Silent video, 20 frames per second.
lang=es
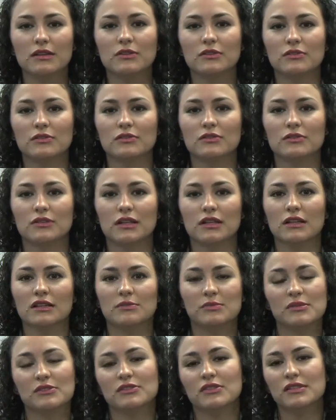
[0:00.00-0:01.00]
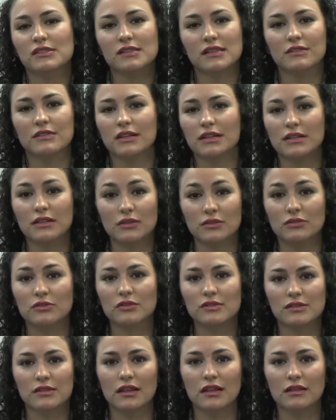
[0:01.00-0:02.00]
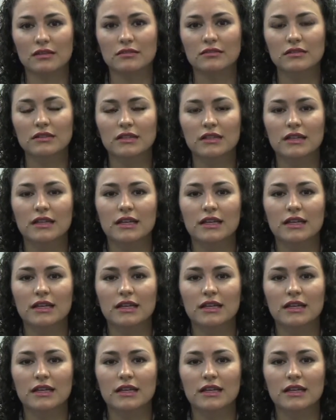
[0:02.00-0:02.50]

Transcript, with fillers: los, de las personas que vienen de otro estado.